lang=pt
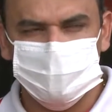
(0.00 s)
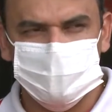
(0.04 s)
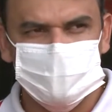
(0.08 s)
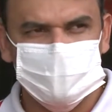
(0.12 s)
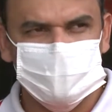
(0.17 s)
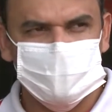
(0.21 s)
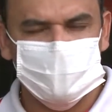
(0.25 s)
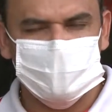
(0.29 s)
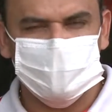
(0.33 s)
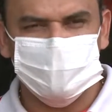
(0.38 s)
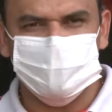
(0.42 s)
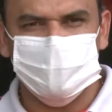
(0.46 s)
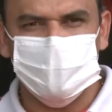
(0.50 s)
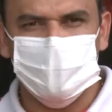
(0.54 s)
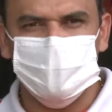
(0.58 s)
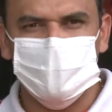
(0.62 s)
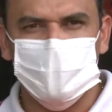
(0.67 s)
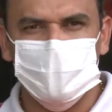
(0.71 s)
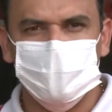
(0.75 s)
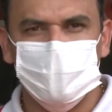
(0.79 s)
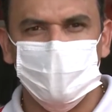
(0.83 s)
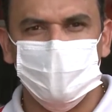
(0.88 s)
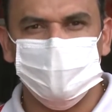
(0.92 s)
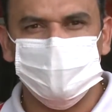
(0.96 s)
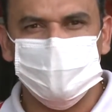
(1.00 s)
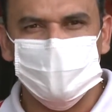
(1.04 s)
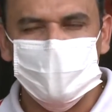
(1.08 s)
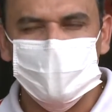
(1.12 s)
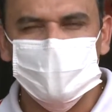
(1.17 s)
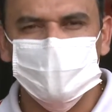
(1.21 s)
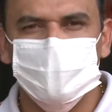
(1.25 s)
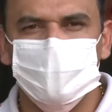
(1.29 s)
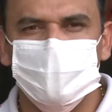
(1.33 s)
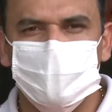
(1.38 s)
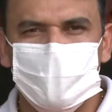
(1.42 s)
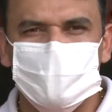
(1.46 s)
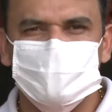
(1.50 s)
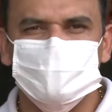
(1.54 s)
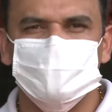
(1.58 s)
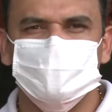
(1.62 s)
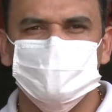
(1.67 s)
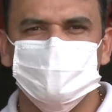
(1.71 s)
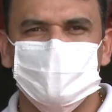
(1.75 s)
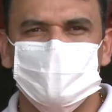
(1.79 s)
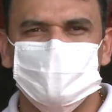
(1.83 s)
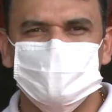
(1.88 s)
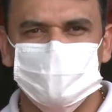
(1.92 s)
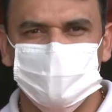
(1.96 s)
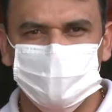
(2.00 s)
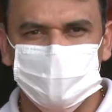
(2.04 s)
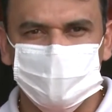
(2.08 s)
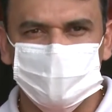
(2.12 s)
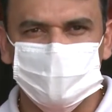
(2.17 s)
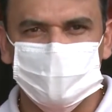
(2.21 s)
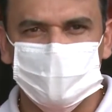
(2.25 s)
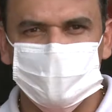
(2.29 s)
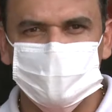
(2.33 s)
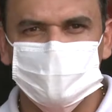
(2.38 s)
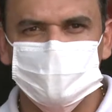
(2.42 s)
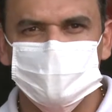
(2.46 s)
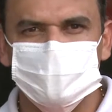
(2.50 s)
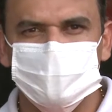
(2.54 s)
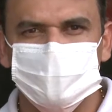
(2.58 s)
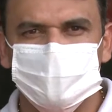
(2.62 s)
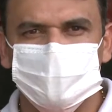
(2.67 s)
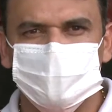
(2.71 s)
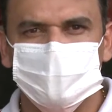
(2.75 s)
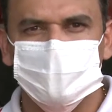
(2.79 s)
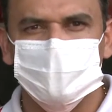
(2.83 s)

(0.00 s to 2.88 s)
de certa forma complicam mais a situação do trânsito,